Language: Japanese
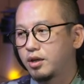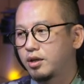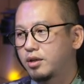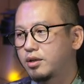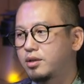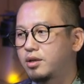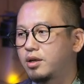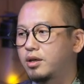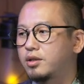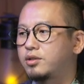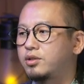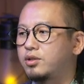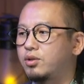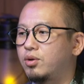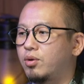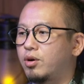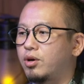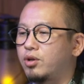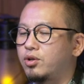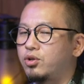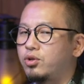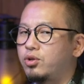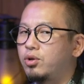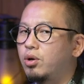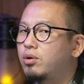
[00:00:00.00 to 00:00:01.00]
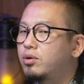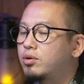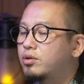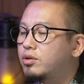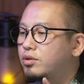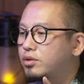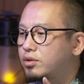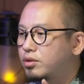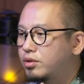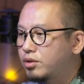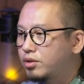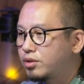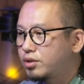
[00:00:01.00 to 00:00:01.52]
9月8日の夜
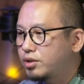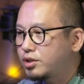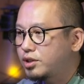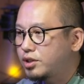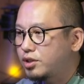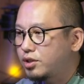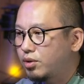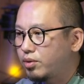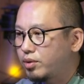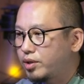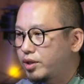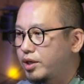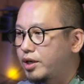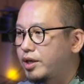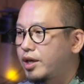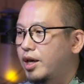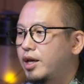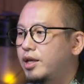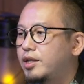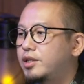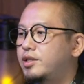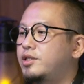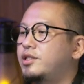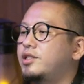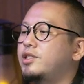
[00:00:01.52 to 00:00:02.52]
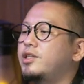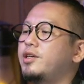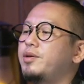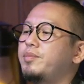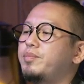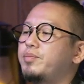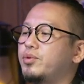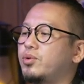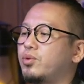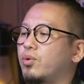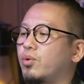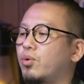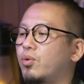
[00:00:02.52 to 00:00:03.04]
9時より
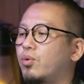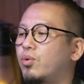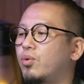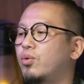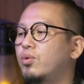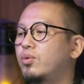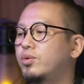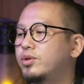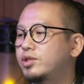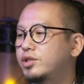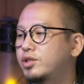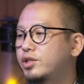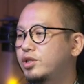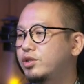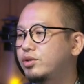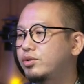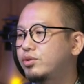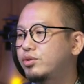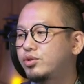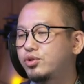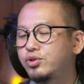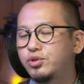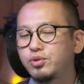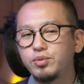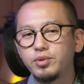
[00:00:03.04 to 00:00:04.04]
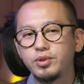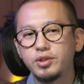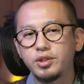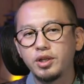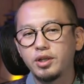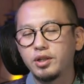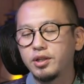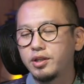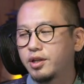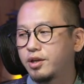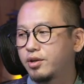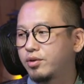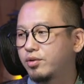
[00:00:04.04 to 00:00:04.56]
ジープの公式 YouTube
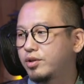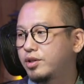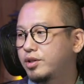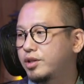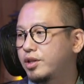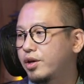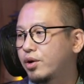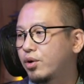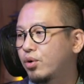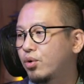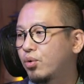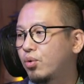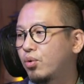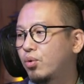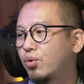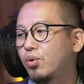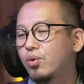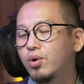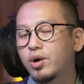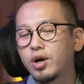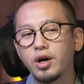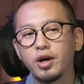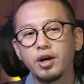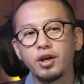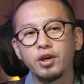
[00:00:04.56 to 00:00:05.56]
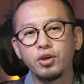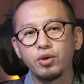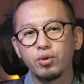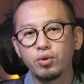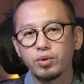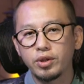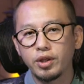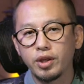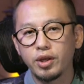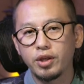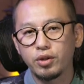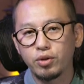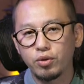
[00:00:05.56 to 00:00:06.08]
チャンネルにて公開予
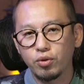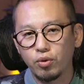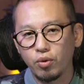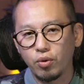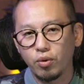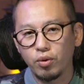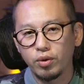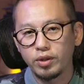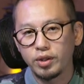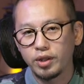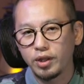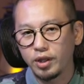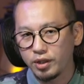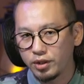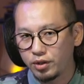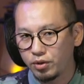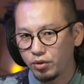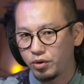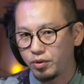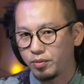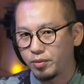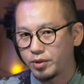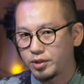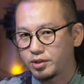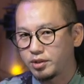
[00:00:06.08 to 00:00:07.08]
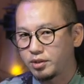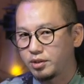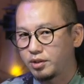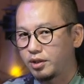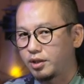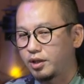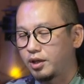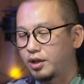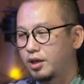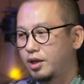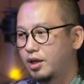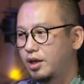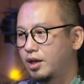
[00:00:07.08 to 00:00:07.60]
定となっておりま
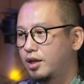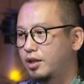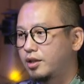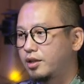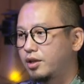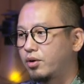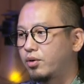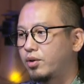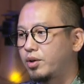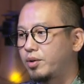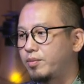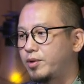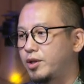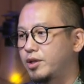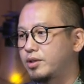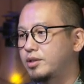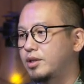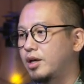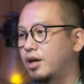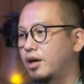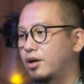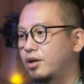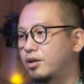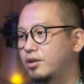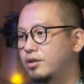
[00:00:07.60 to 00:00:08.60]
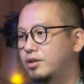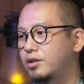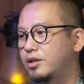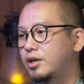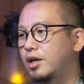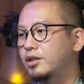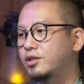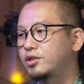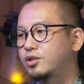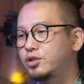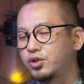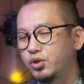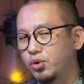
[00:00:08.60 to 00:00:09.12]
すなので皆さん9
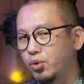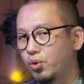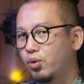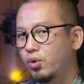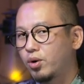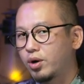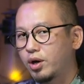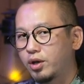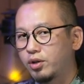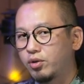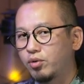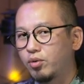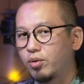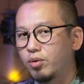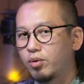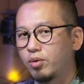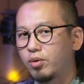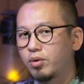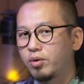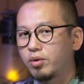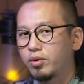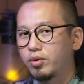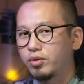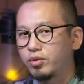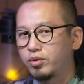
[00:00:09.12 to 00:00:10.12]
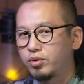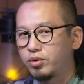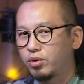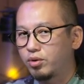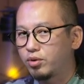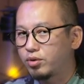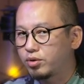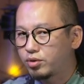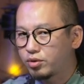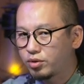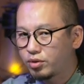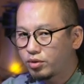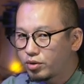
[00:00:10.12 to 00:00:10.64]
月8日の
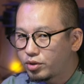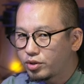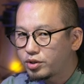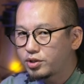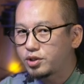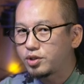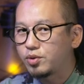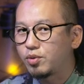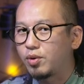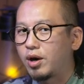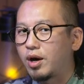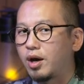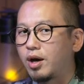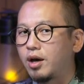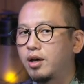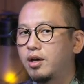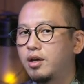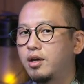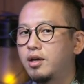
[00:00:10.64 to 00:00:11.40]
夜9時は